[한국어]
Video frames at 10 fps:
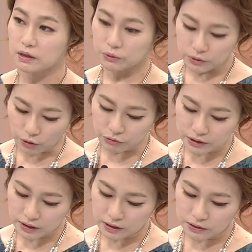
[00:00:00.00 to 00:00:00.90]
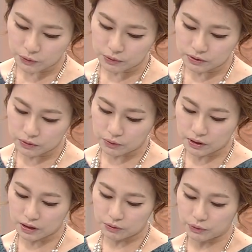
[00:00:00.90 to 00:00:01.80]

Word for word: 그리고 경우에 따라서는 이렇게